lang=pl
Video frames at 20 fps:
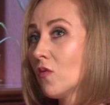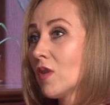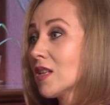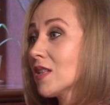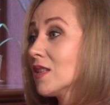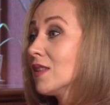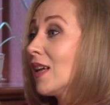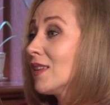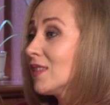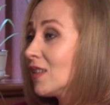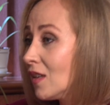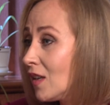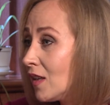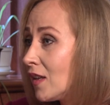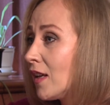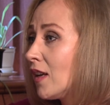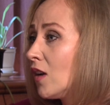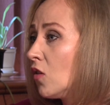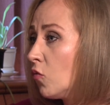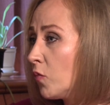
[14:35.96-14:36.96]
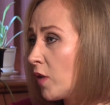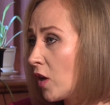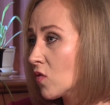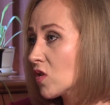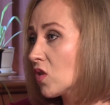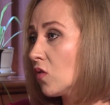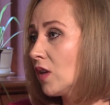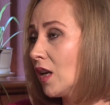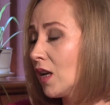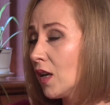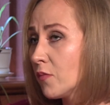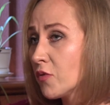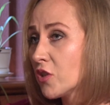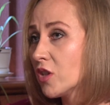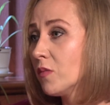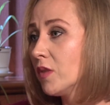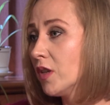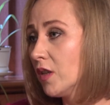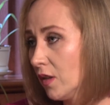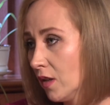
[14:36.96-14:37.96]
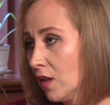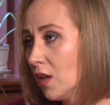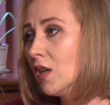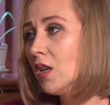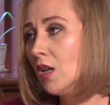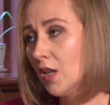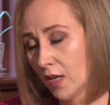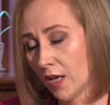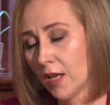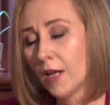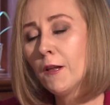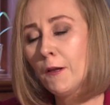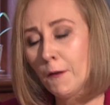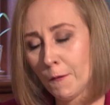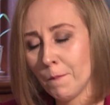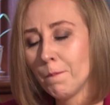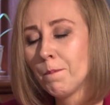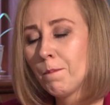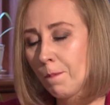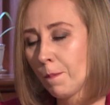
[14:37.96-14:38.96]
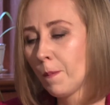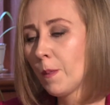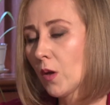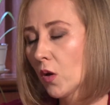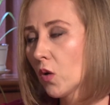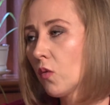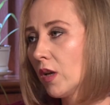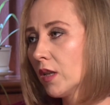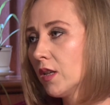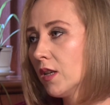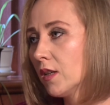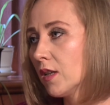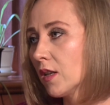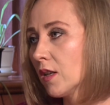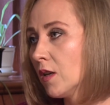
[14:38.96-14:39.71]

na tyle, nas na tyle, na ile tak, umieją, są to też jest taki fragment właśnie w książce, Dokładnie kiedy tak.